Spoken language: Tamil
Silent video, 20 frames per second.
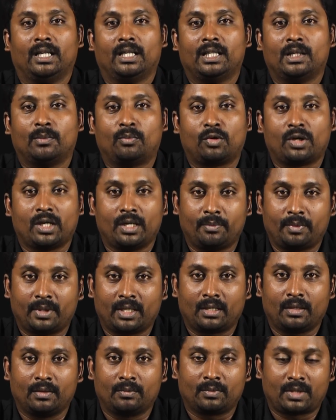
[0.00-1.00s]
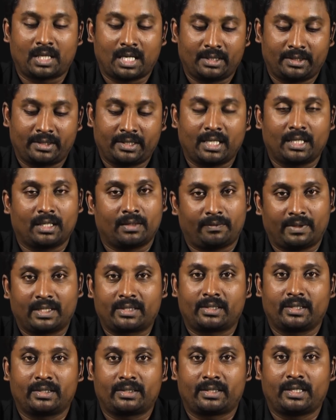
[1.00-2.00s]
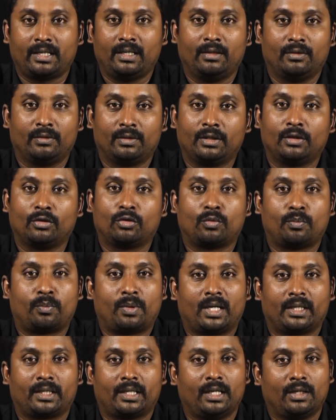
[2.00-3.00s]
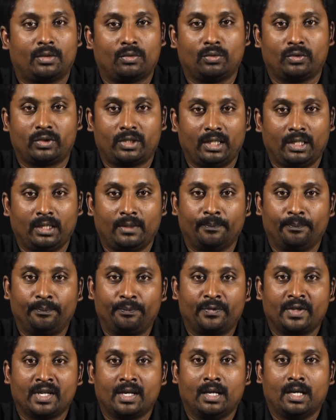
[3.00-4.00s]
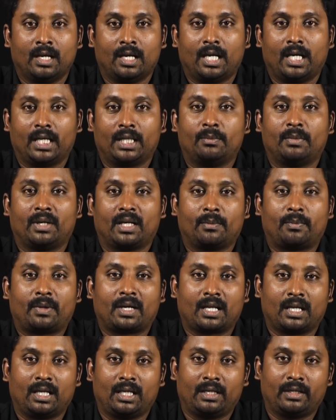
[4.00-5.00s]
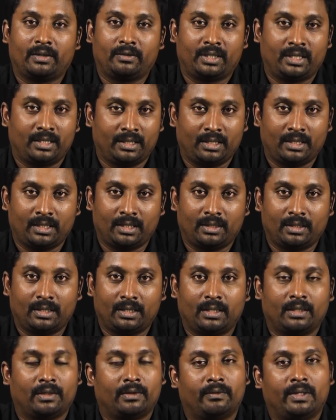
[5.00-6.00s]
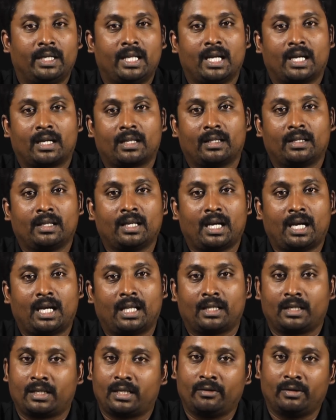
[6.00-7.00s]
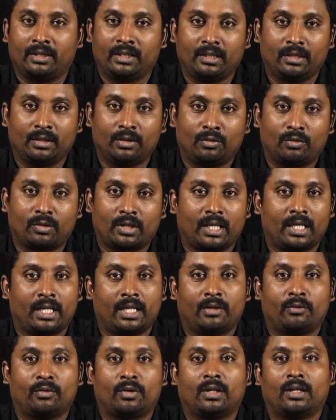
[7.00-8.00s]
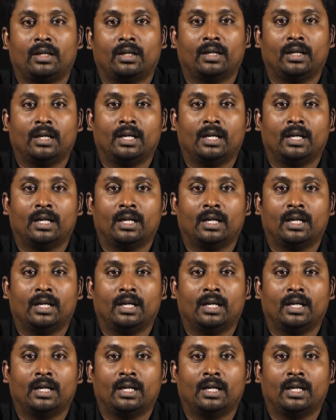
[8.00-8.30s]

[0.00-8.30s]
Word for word: இந்த புகைப்பிடிக்கும் காட்சி அந்த ஃபஸ்ட்டு ஸ்டில்லு வந்து துப்பாக்கி குசி இது மாதிரி படங்களில் வந்து வெளியானது அதுக்கு வந்து உடனே ஒரு